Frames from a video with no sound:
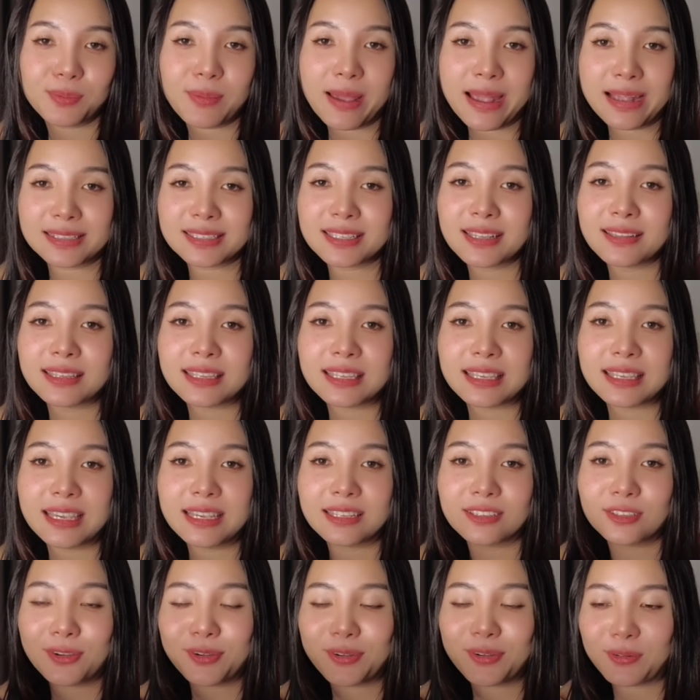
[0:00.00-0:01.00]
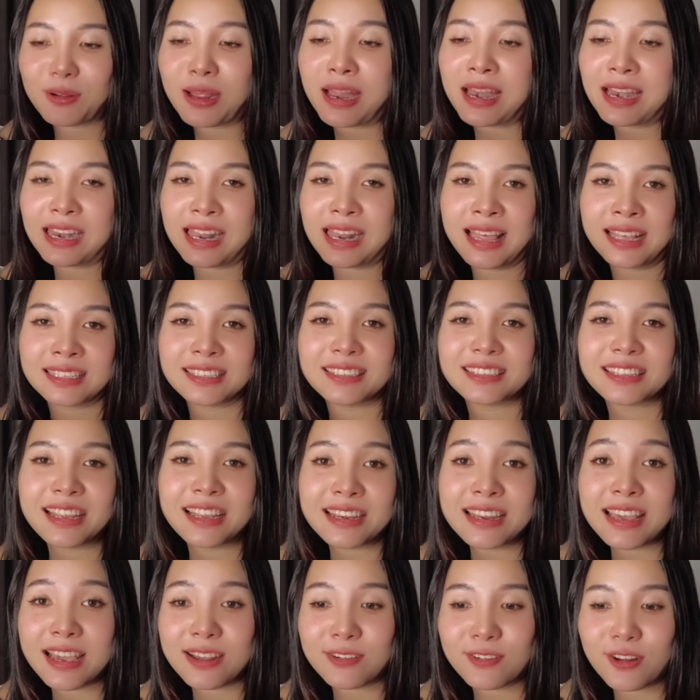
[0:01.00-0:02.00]
bạn sinh viên thôi hoặc là như thế
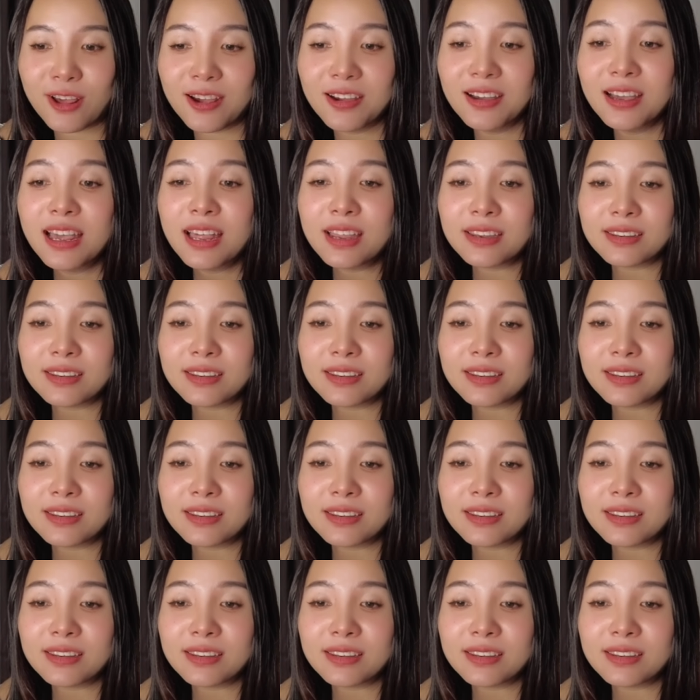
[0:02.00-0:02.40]
nào đó